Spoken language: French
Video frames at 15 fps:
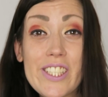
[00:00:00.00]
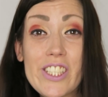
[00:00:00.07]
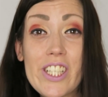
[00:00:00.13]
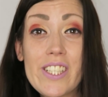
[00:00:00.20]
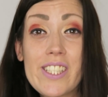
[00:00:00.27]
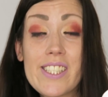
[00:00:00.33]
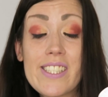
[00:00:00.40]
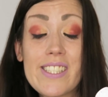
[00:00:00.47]

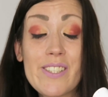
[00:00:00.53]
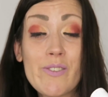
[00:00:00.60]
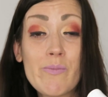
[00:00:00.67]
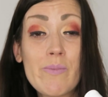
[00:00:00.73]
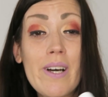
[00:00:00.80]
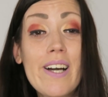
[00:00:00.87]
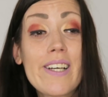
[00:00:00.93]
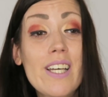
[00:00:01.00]
déjà testé
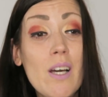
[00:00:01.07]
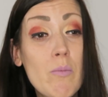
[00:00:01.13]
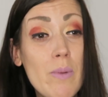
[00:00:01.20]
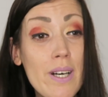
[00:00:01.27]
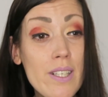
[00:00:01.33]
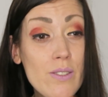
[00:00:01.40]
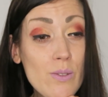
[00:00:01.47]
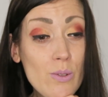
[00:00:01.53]
une marque à
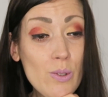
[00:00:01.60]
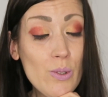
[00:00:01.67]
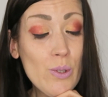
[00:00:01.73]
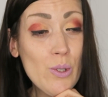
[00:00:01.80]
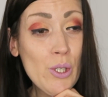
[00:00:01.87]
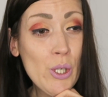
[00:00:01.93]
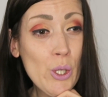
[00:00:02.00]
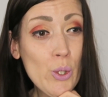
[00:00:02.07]
base
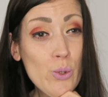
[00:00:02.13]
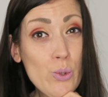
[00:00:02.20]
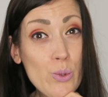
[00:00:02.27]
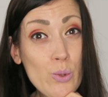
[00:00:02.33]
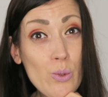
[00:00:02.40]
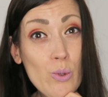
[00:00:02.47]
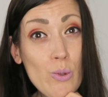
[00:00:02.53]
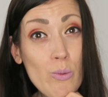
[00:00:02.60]
euh,
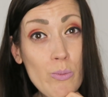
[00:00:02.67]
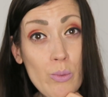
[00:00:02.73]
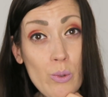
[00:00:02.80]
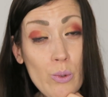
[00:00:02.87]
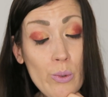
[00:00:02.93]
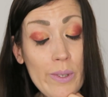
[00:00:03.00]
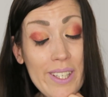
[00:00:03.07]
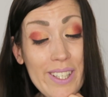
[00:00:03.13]
d'eau
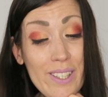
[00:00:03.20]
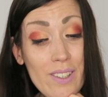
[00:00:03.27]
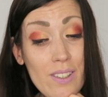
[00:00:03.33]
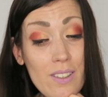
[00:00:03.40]
bleuet.